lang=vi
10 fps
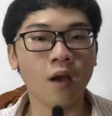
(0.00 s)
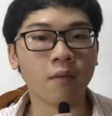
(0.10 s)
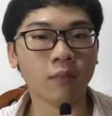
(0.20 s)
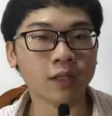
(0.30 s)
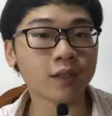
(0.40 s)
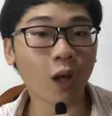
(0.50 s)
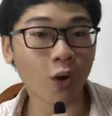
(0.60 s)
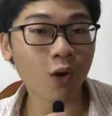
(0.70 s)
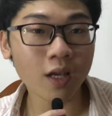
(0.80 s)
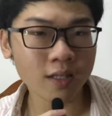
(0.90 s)
Mình từng
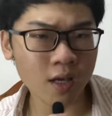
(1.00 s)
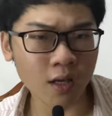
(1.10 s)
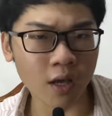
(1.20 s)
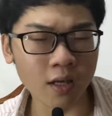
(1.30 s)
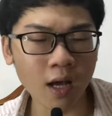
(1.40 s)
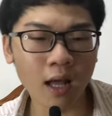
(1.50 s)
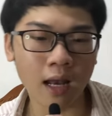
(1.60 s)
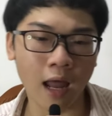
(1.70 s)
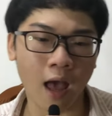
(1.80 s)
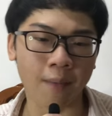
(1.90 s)
có cái suy nghĩ
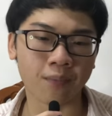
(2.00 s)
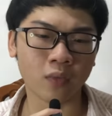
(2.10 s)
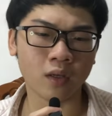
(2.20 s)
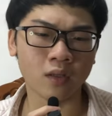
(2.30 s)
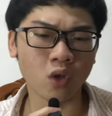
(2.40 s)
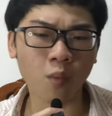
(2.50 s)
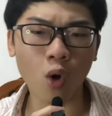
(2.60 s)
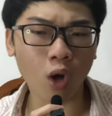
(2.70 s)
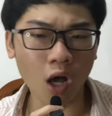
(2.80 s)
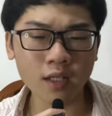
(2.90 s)
là sumo
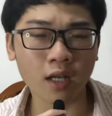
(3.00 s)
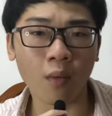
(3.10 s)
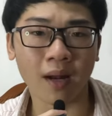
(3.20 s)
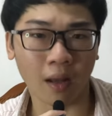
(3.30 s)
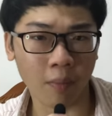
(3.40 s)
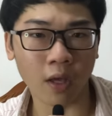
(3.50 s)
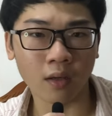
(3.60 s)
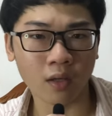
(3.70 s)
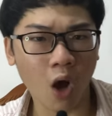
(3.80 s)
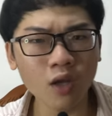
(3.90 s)
có gì đâu mà đặc biệt,
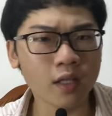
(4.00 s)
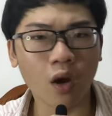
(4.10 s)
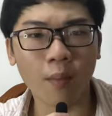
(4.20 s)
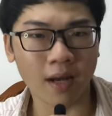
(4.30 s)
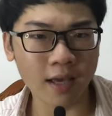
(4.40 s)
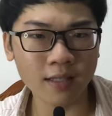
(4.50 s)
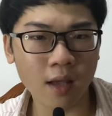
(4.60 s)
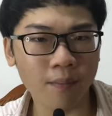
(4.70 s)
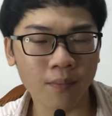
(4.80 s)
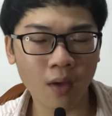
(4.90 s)
có gì đâu mà đáng
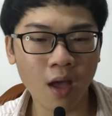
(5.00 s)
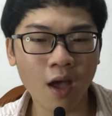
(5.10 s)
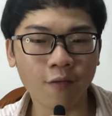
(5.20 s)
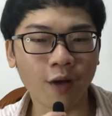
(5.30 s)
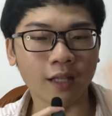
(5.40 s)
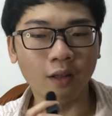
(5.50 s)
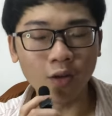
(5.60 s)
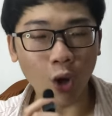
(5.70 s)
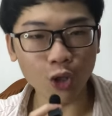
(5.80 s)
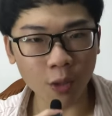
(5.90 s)
xem. Và thứ
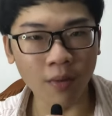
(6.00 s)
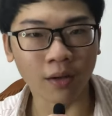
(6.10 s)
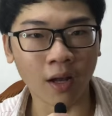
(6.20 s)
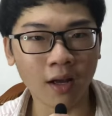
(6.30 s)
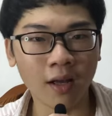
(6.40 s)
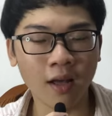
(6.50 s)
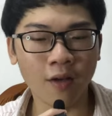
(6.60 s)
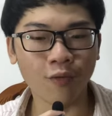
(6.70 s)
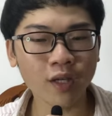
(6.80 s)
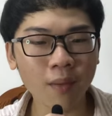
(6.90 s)
lỗi cho mình á,
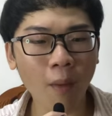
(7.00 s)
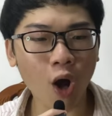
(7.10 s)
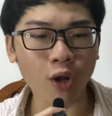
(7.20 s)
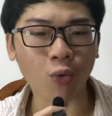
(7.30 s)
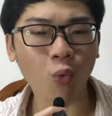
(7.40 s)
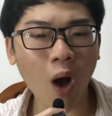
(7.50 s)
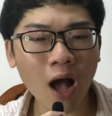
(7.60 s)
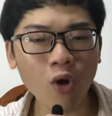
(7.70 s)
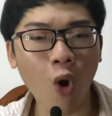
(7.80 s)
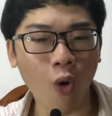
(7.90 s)
với cái body quá
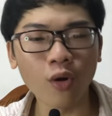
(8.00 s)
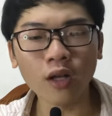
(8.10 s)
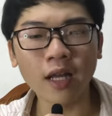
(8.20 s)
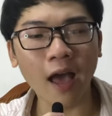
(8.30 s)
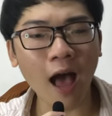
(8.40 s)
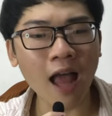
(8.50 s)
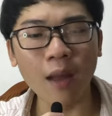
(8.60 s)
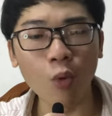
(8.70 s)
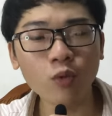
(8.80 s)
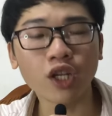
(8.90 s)
khổ đó thì ai lại
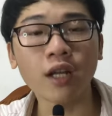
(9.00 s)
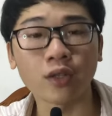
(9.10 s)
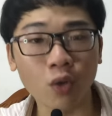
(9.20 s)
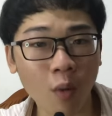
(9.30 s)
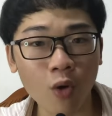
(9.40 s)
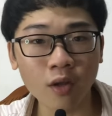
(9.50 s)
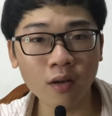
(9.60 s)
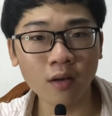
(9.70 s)
muốn trở thành sumo chứ?